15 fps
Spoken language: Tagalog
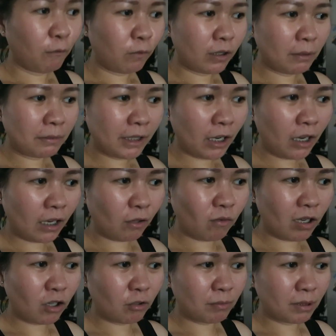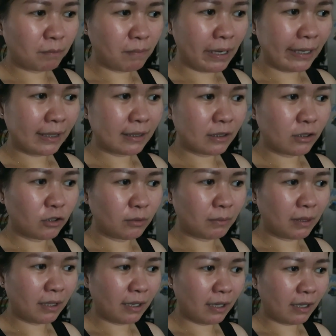Huwag naman tayo araw-araw mag-bike. Siguro
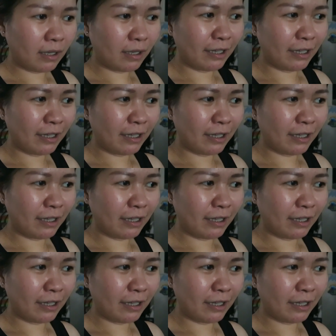mga...